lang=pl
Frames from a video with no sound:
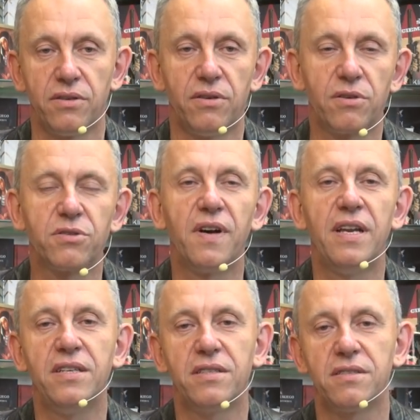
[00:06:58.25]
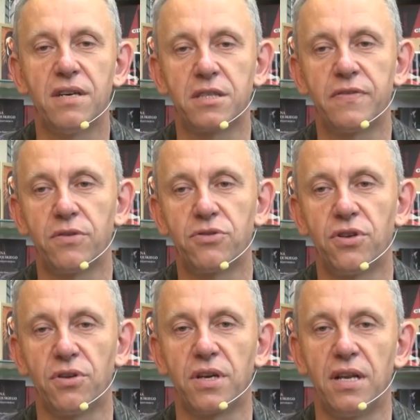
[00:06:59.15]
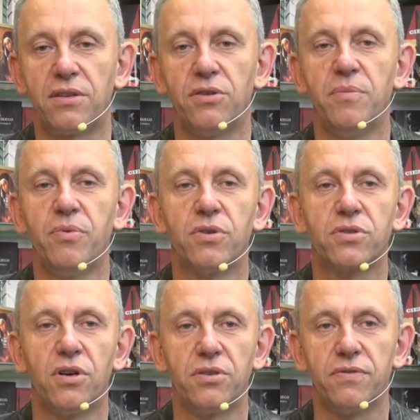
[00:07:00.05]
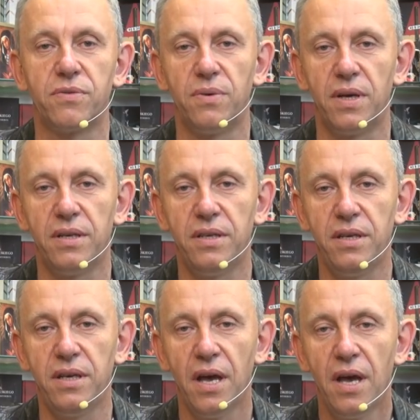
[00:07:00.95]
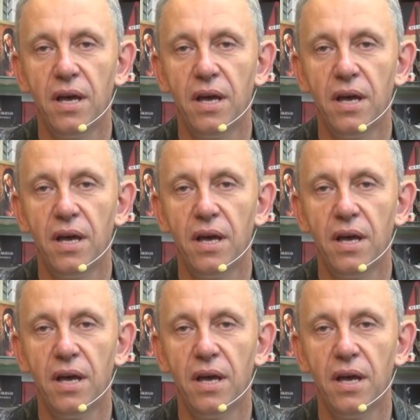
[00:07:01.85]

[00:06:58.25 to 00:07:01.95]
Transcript: No, rozwalenie cesarstwa od środka, na to nie było zgody w ogóle i